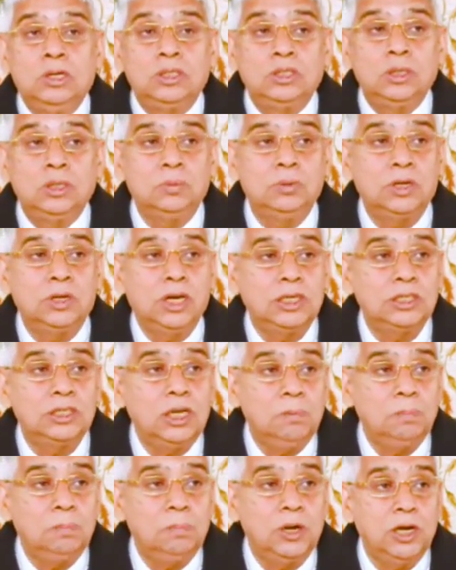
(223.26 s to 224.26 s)
तब कहा
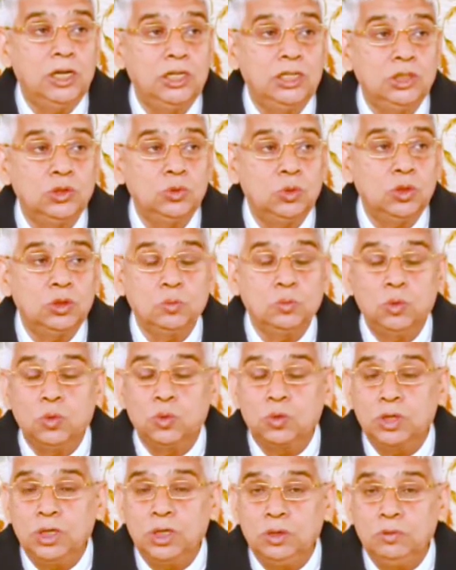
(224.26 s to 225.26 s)
था फाई सूरत
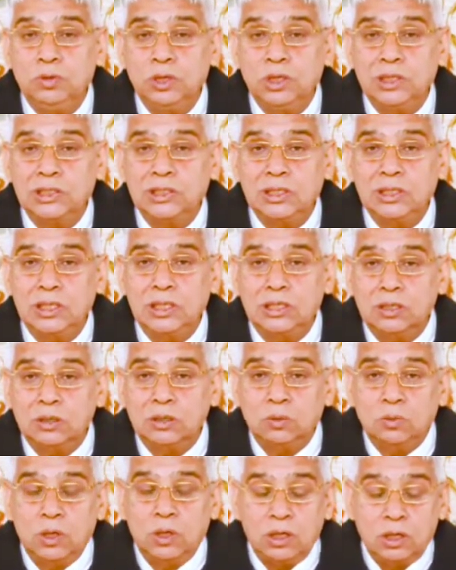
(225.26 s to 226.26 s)
मलुकी वेश ए
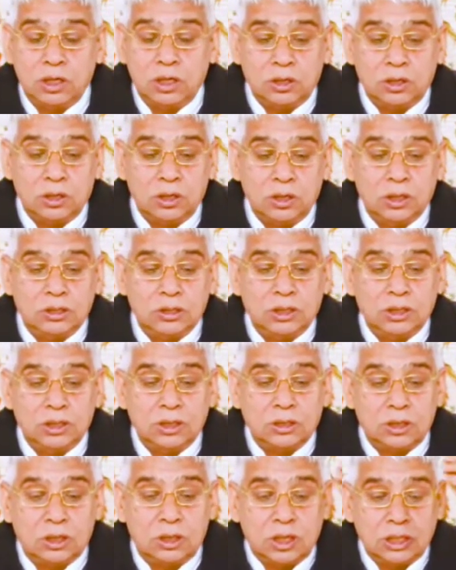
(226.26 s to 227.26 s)
ठगवाड़ा ठगी
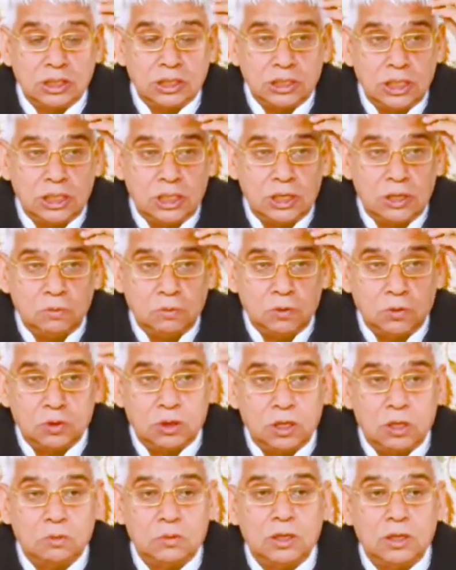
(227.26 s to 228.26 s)
देश खरा सियाणा
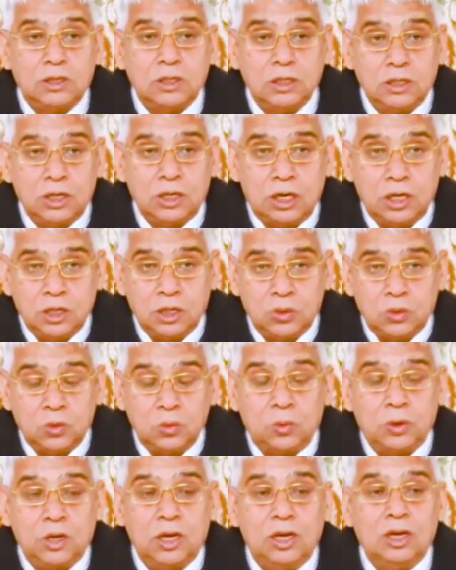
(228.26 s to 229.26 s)
बहुता बार ये दानक
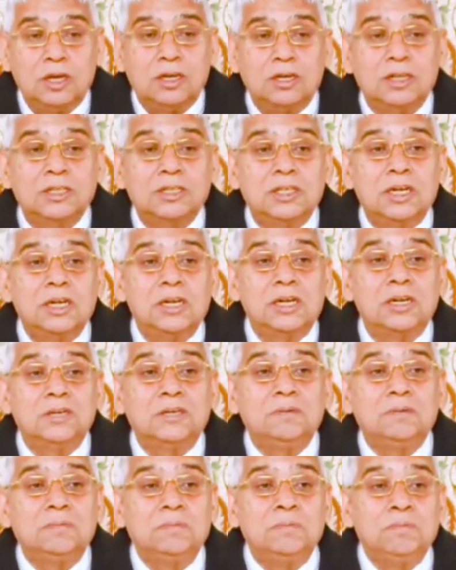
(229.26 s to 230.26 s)
रूप रहा करता
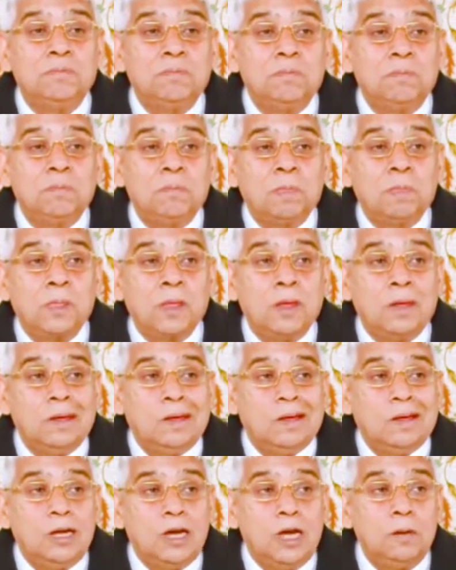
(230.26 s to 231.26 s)
रे
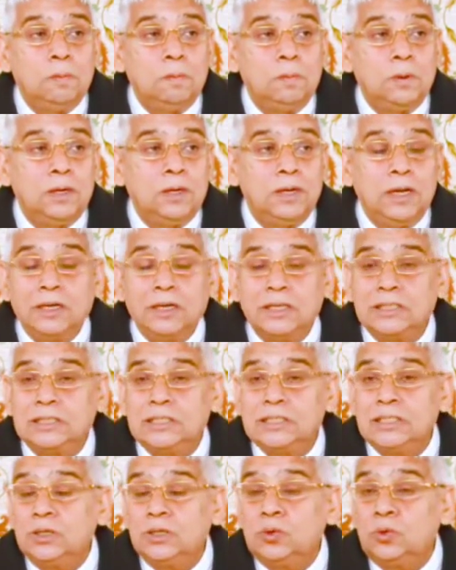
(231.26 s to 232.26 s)
अब फिर नानक
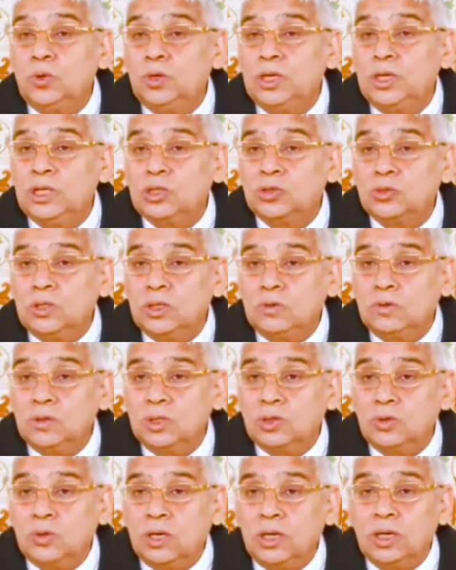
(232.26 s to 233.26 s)
जी की कोई ना सुने
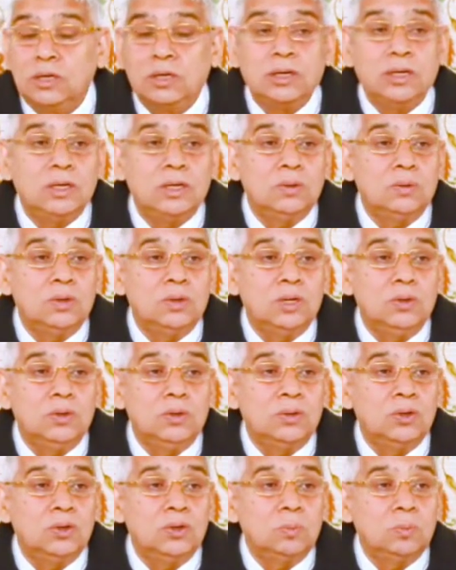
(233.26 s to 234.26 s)
वहाँ जुला इकट्ठे हो गए
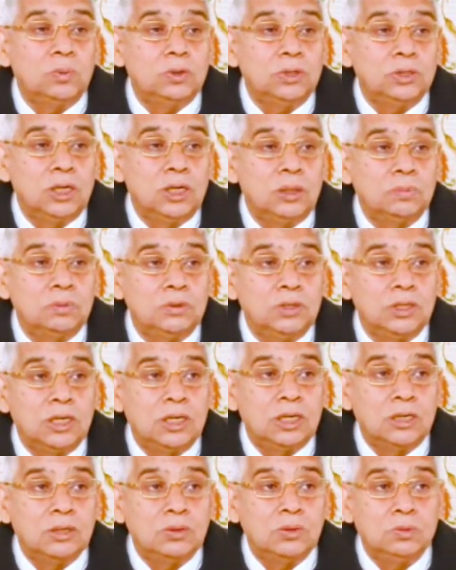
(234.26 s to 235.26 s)
कहीं पंजाब तो
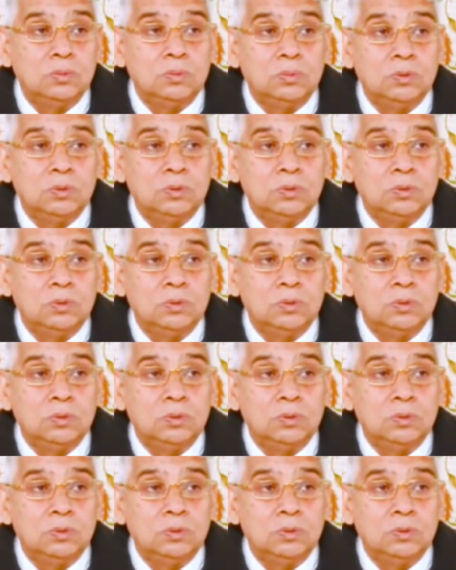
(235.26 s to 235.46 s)
आके यो